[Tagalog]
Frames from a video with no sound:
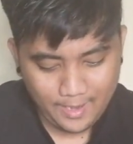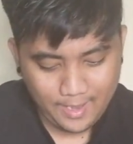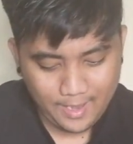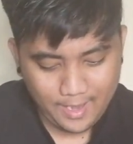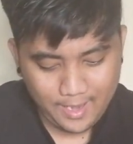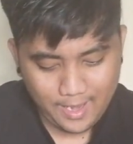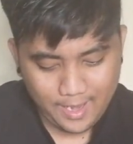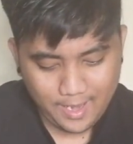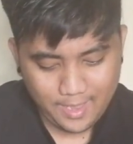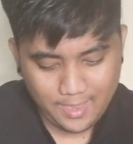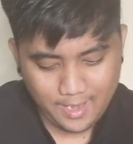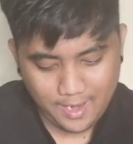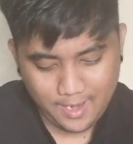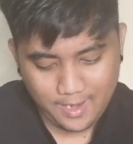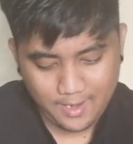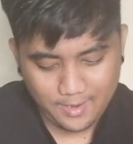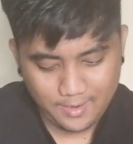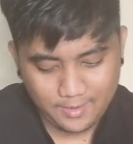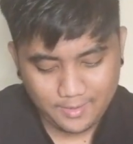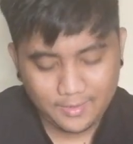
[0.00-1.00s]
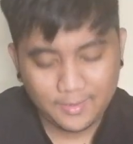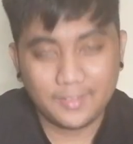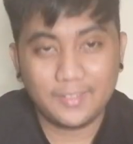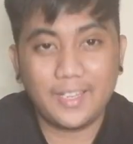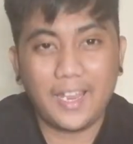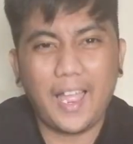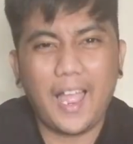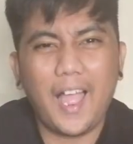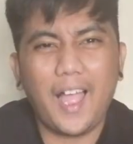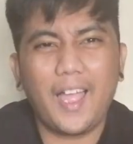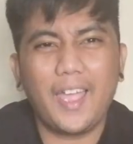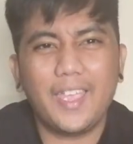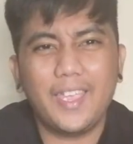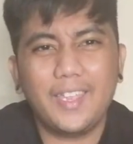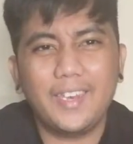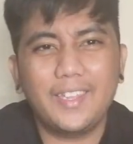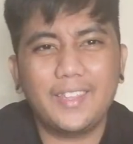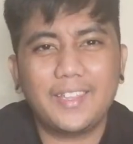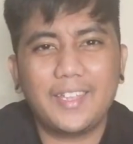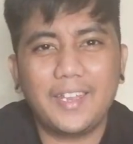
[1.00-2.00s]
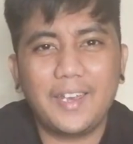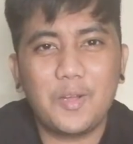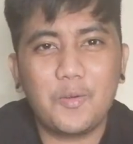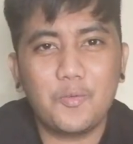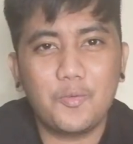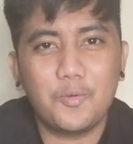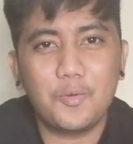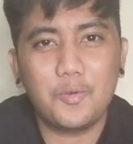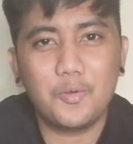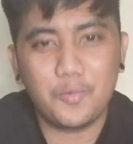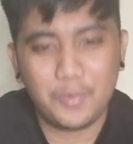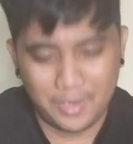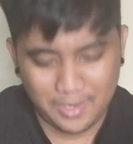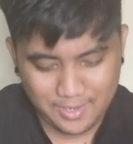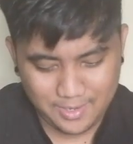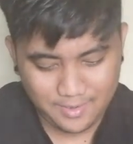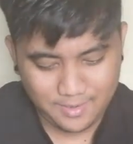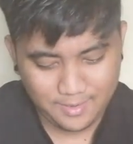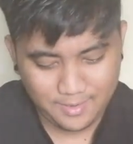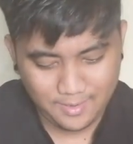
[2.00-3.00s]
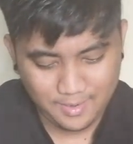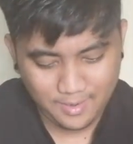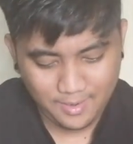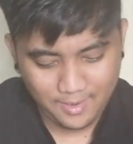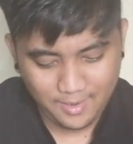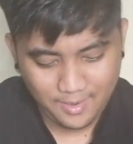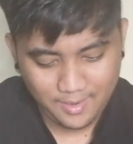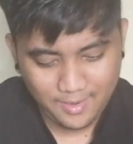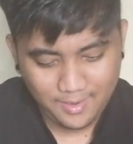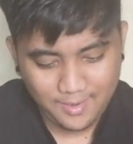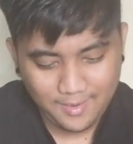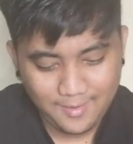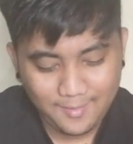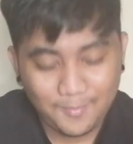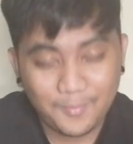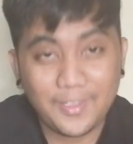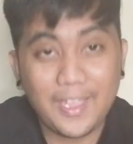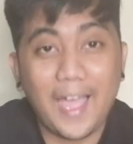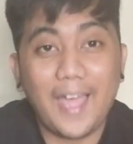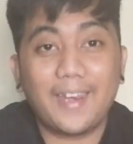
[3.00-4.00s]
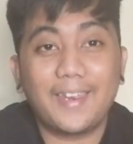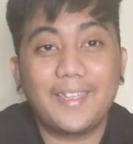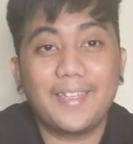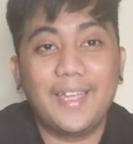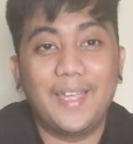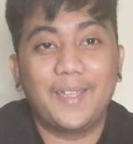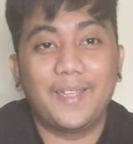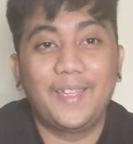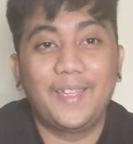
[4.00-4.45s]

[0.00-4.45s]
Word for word: Ayan ha, ah. nakakainit ka ng ulo eh yari